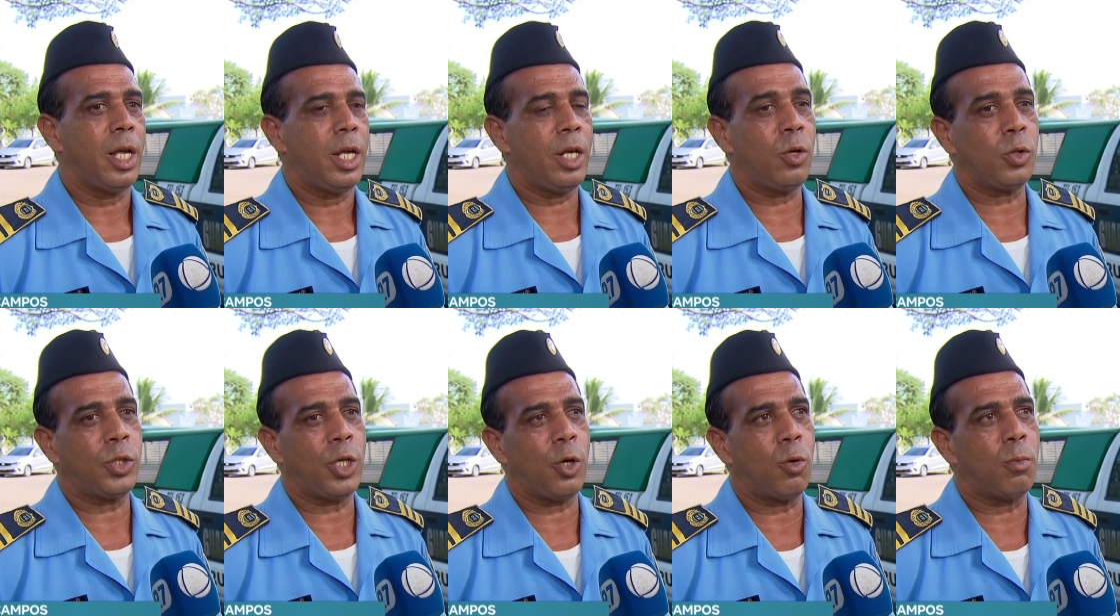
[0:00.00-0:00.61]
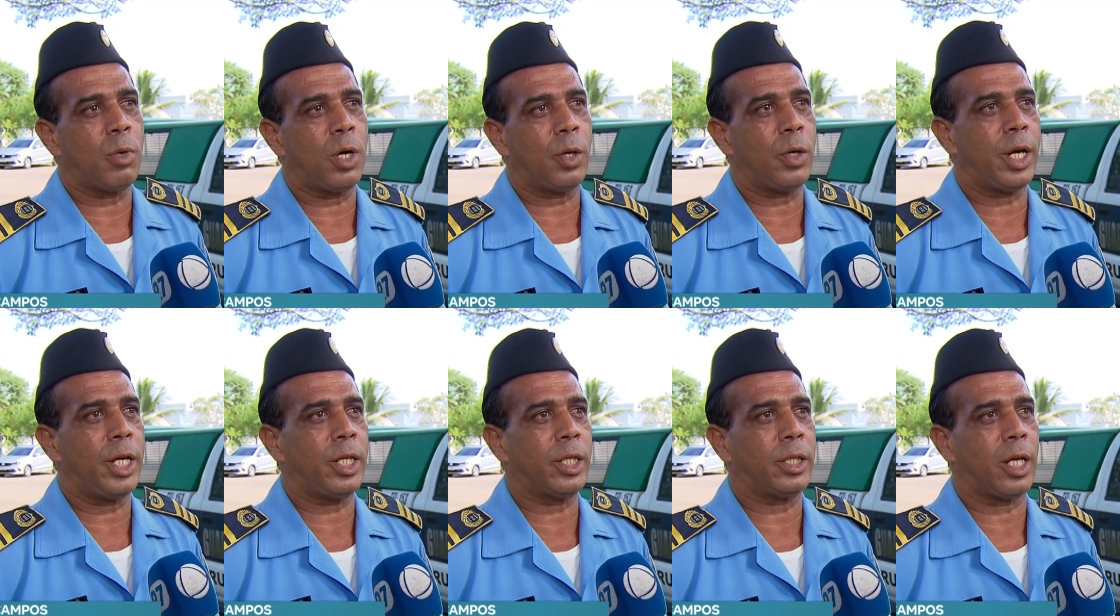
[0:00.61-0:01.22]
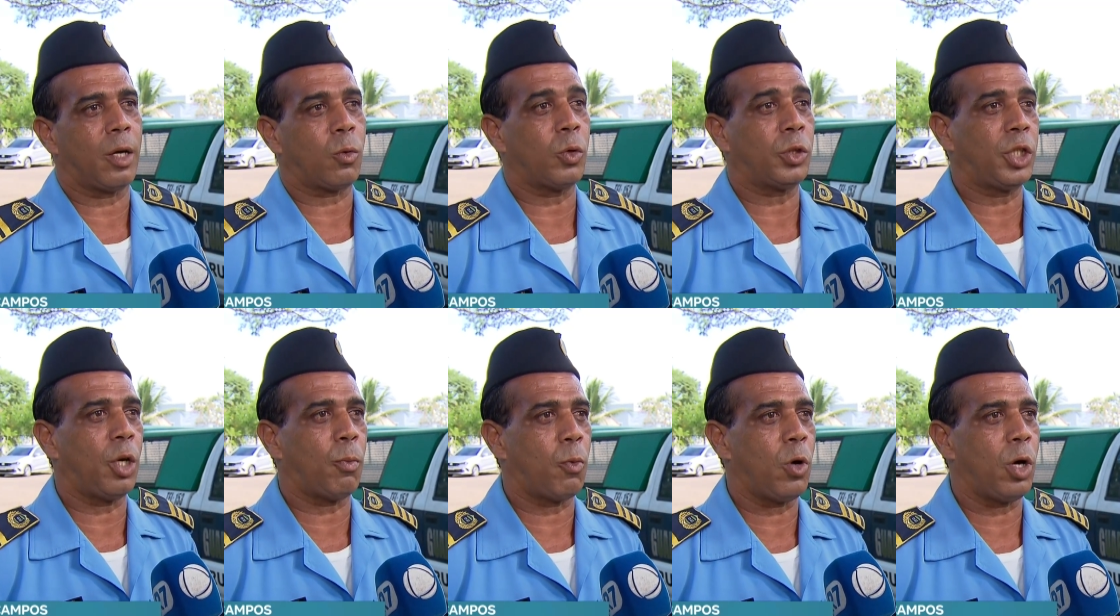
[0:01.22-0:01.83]
E o ser humano ainda
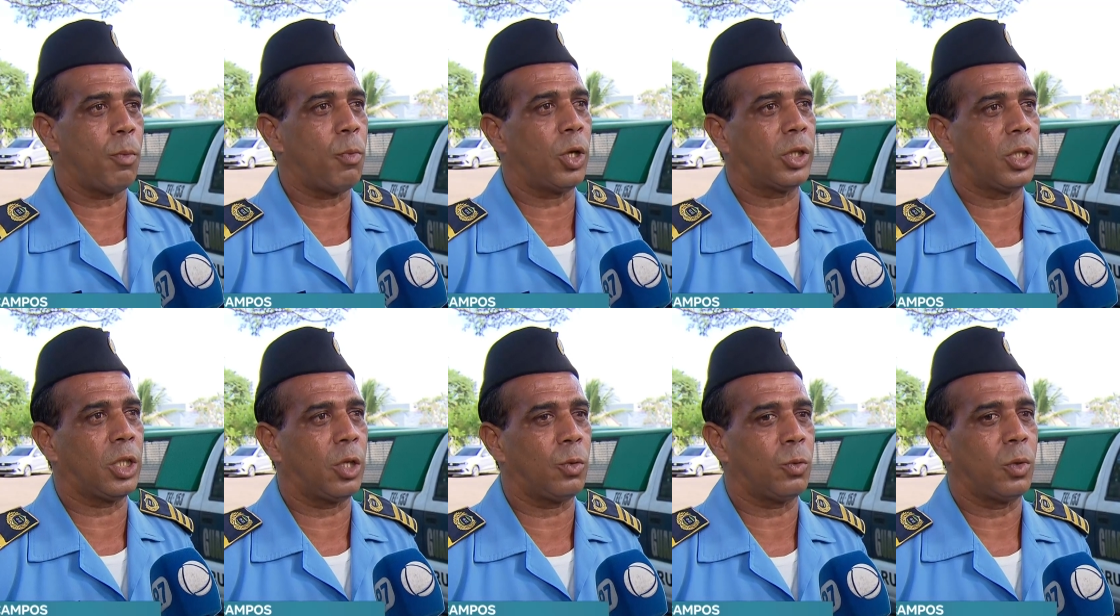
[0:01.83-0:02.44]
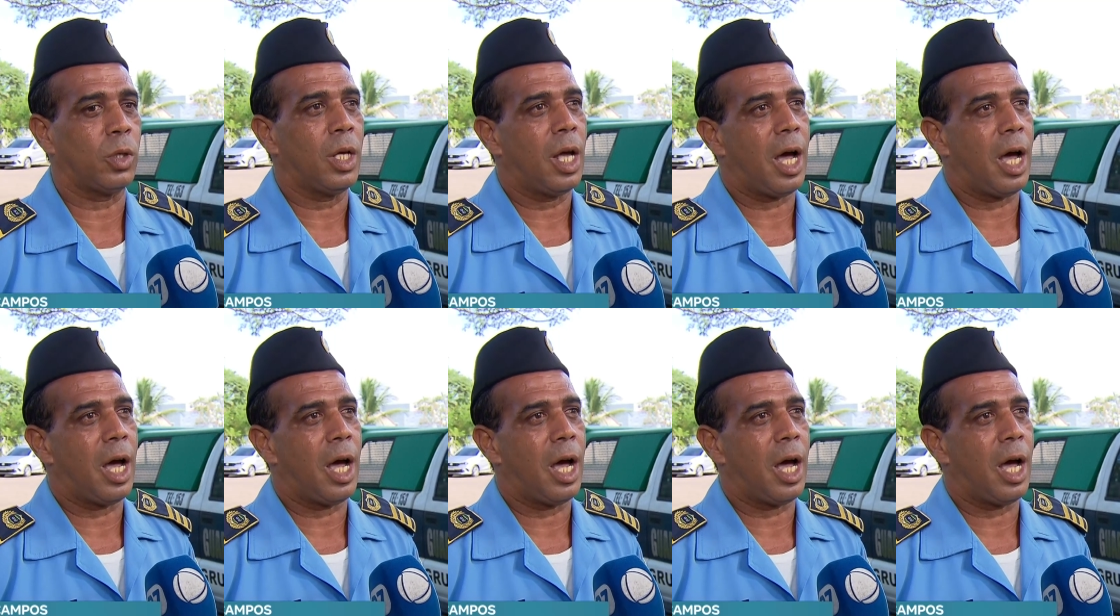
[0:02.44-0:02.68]
contribui botando